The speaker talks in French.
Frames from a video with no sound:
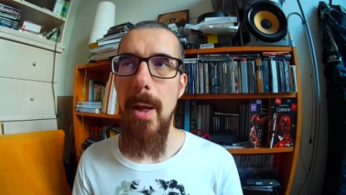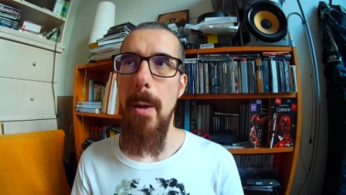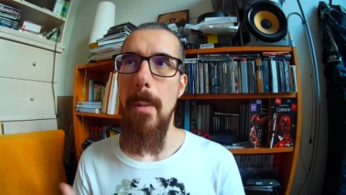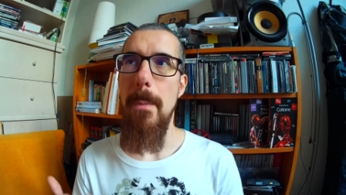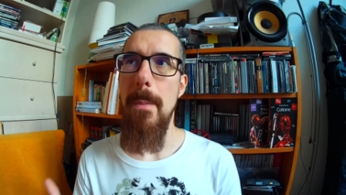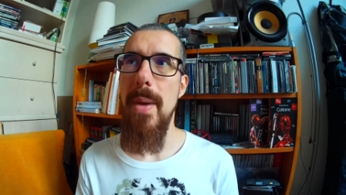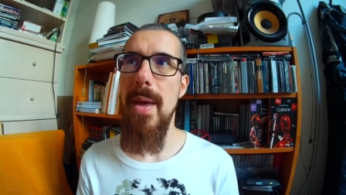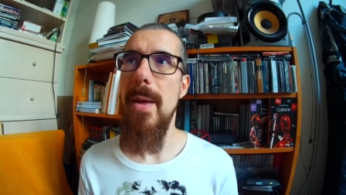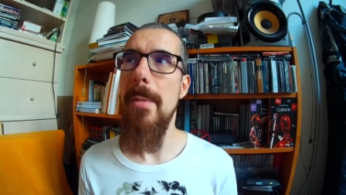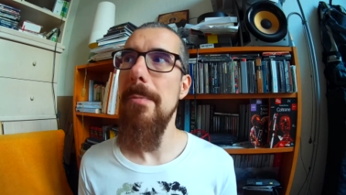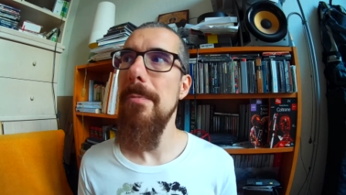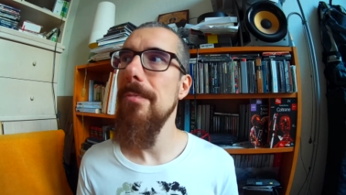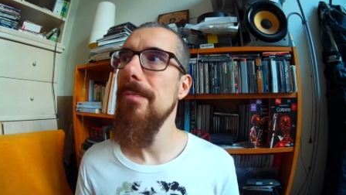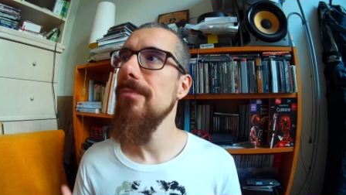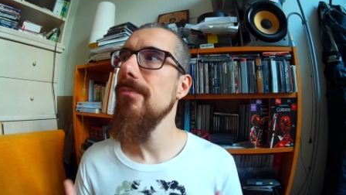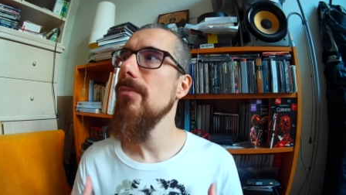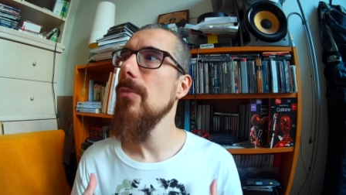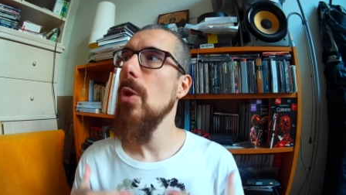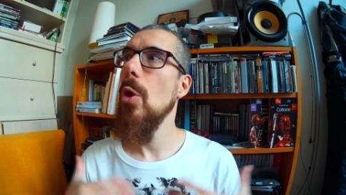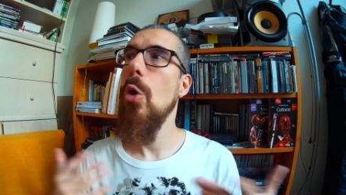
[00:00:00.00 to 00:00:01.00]
mais
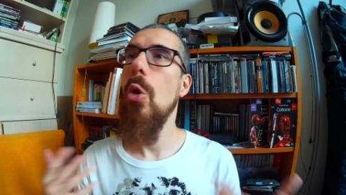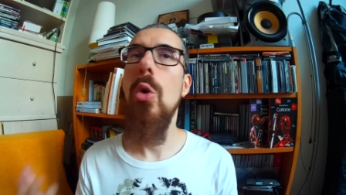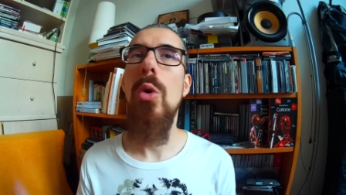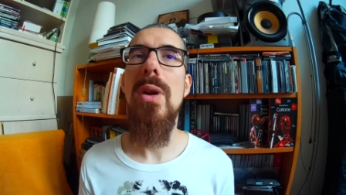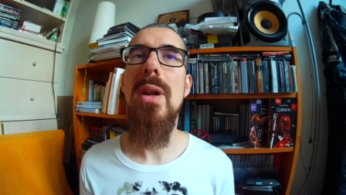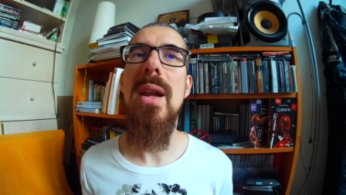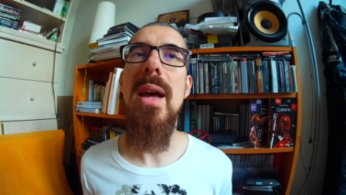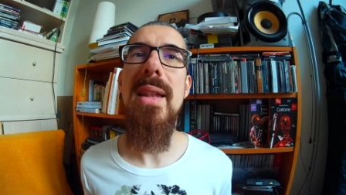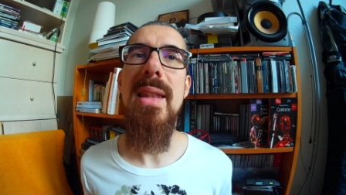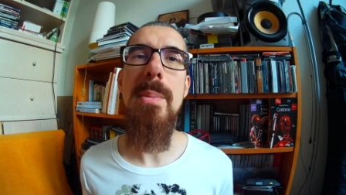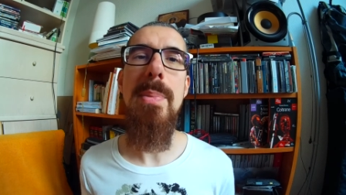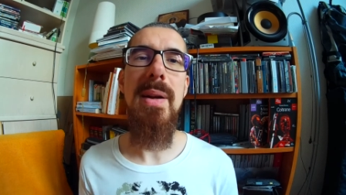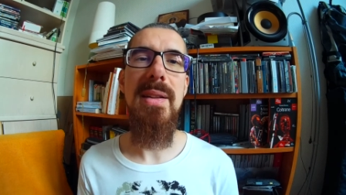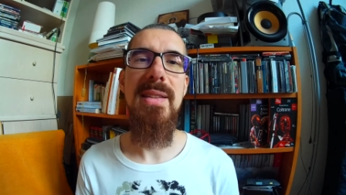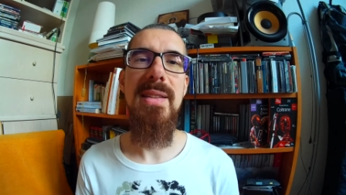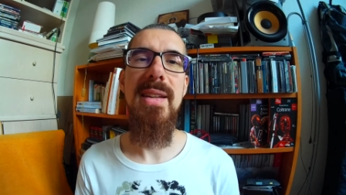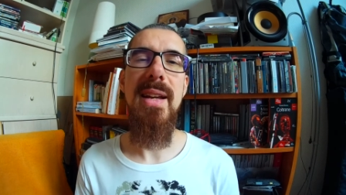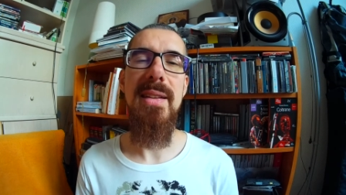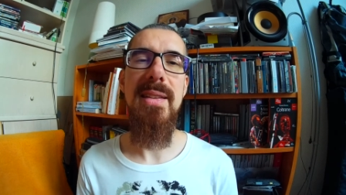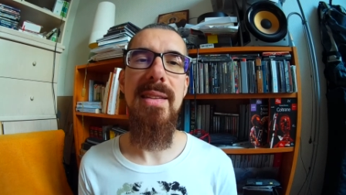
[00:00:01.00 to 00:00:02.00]
au-delà des
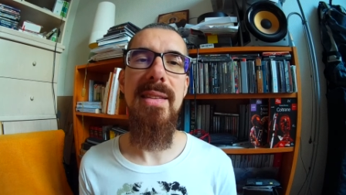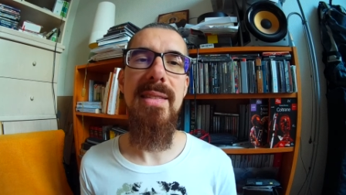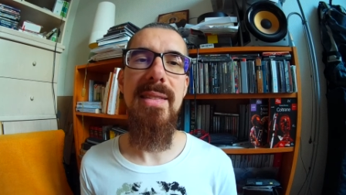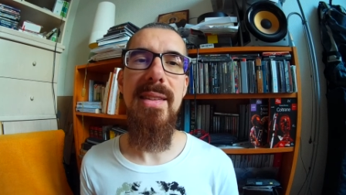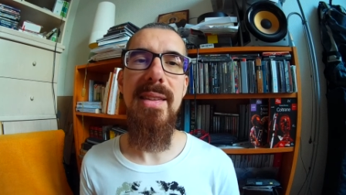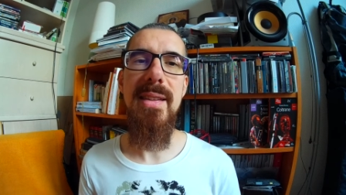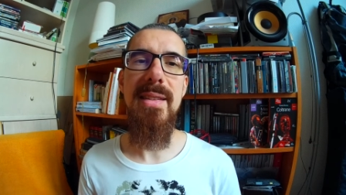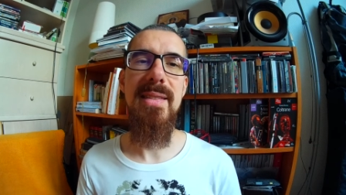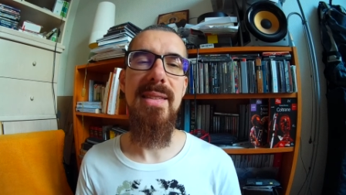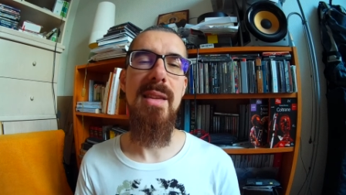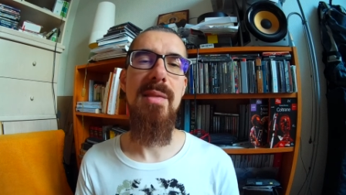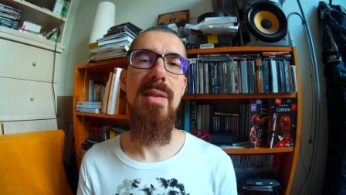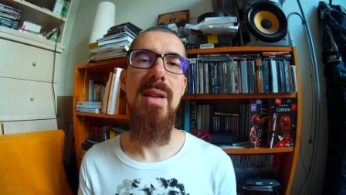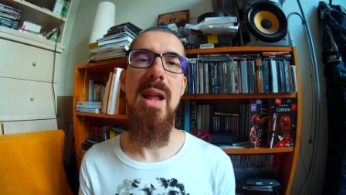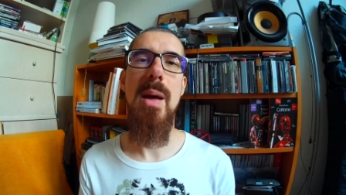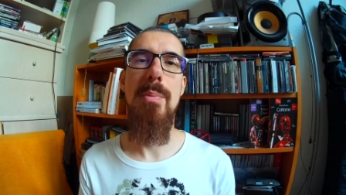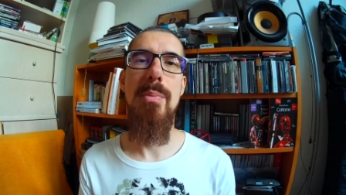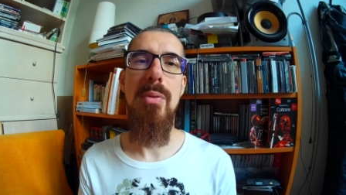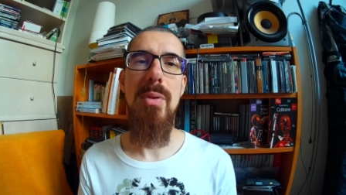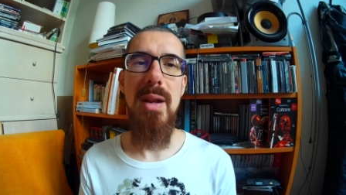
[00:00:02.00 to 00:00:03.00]
pratiques artistiques, c'est
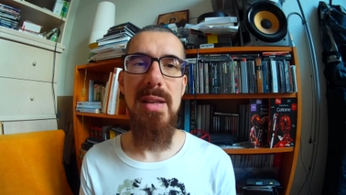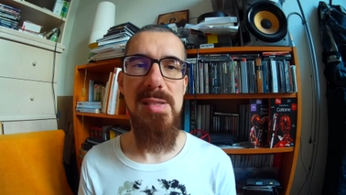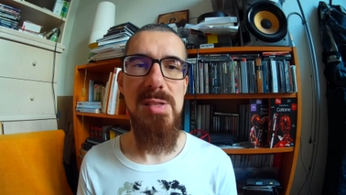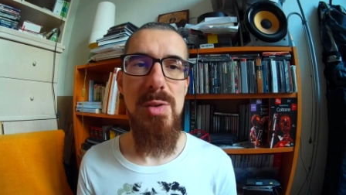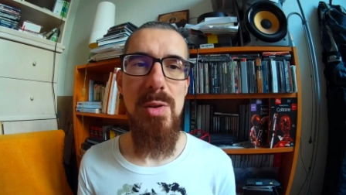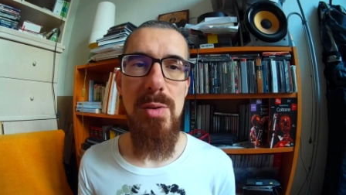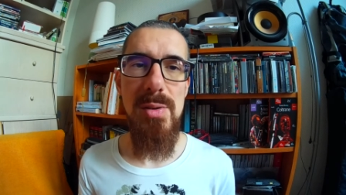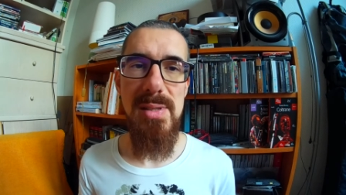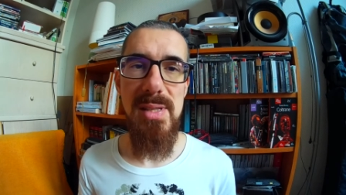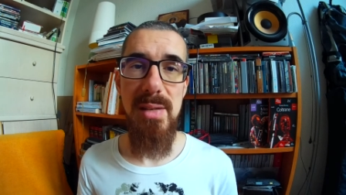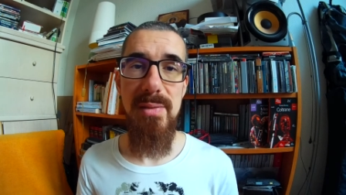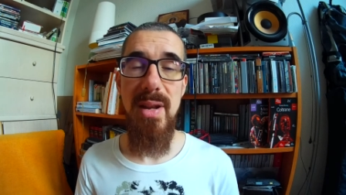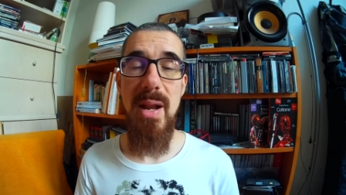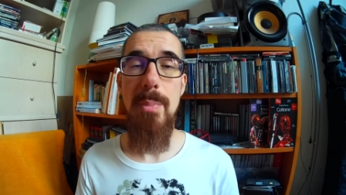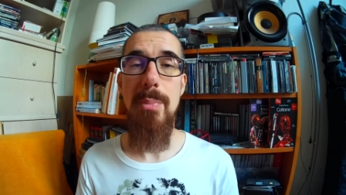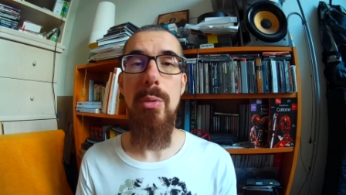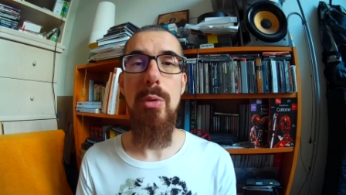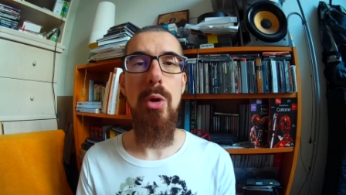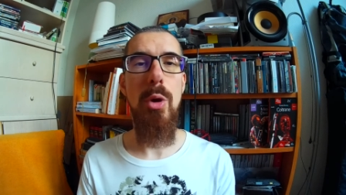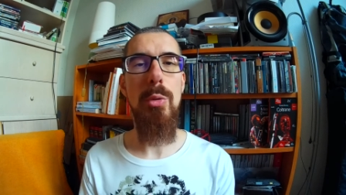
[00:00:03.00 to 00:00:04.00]
valable pour la science, c'est
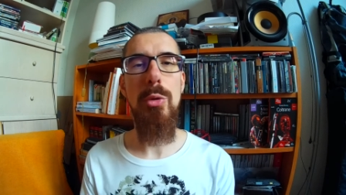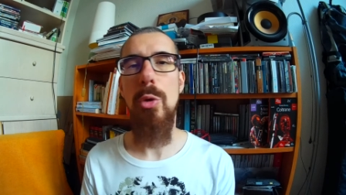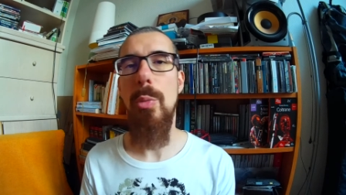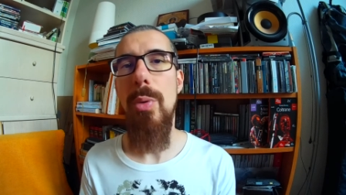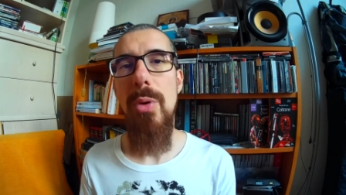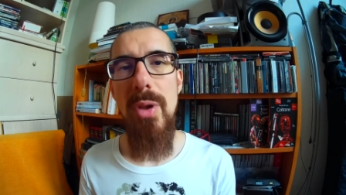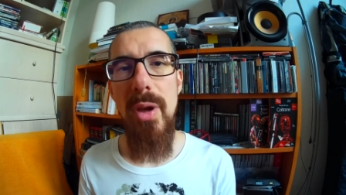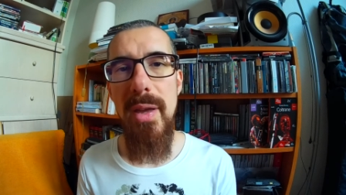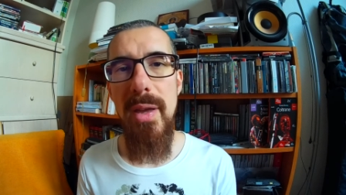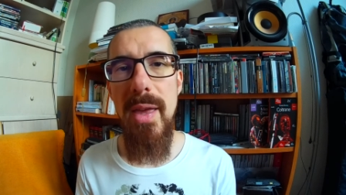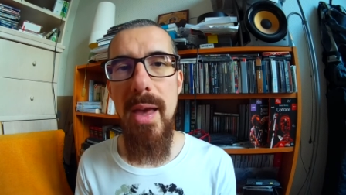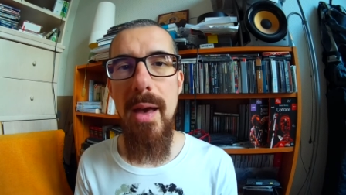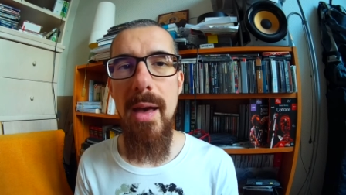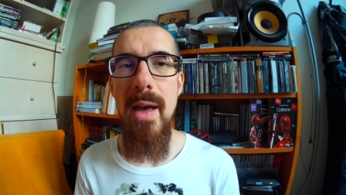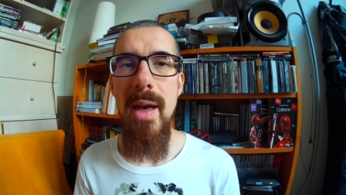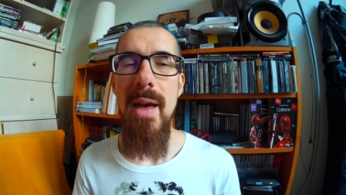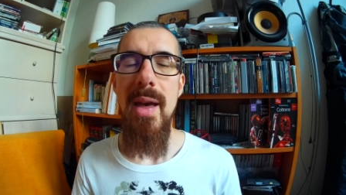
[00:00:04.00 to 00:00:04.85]
valable pour l'entrepreneuriat.